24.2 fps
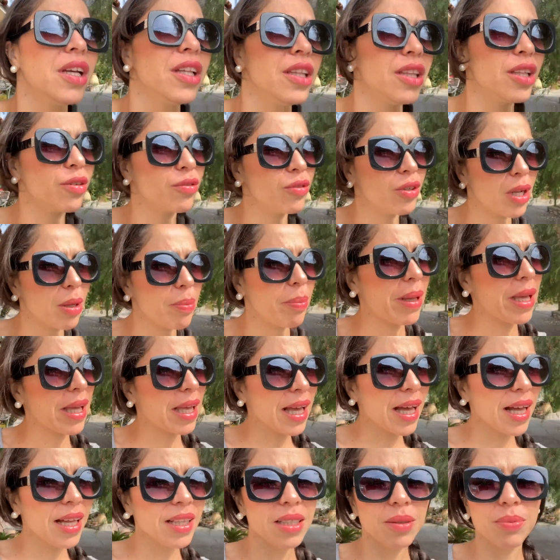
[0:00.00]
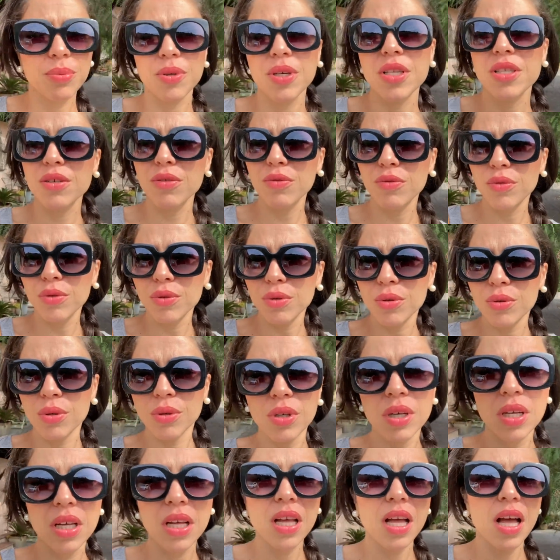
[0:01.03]
Então, vou lá pegar. Depois eu vou
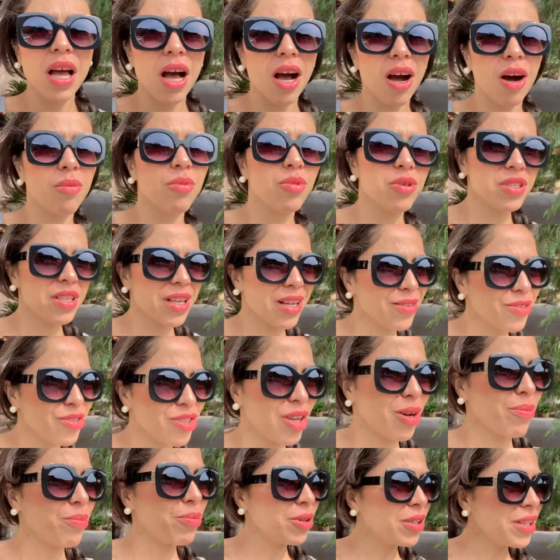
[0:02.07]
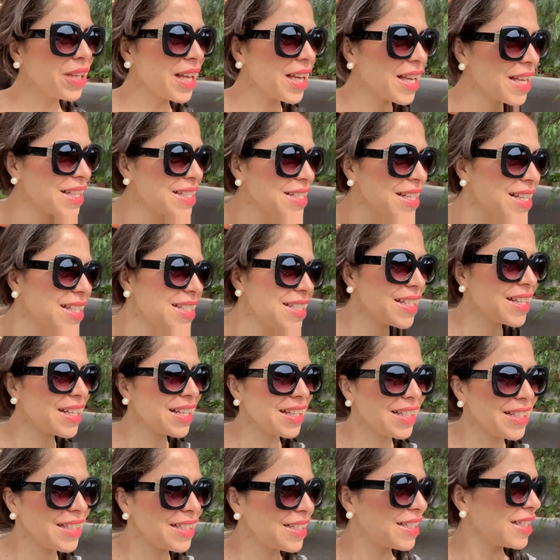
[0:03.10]
almoçar no japonês, né,
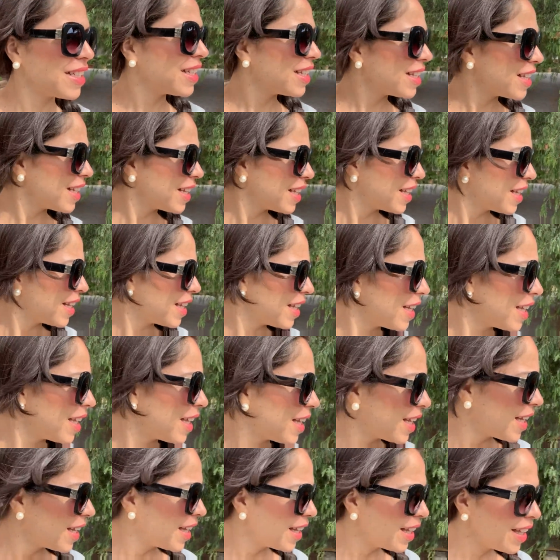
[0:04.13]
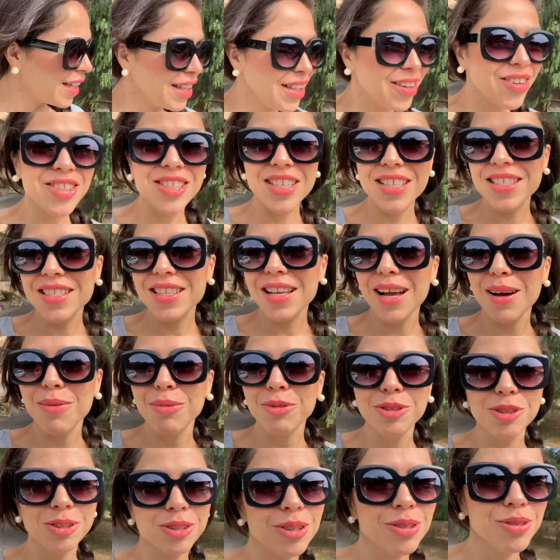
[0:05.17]
gente? E hoje é
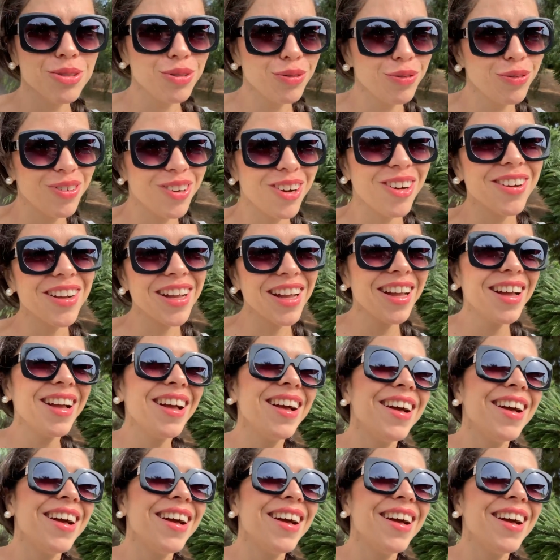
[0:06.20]
sábado, sou de folga.